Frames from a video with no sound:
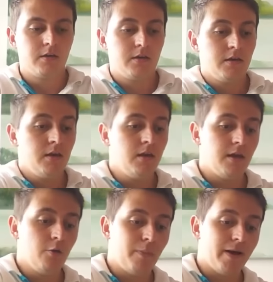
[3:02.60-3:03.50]
E
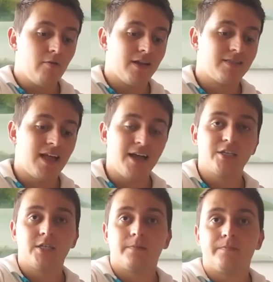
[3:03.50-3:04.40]
eu paguei uma
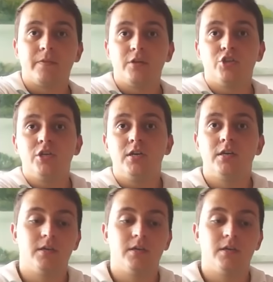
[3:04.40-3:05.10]
taxa de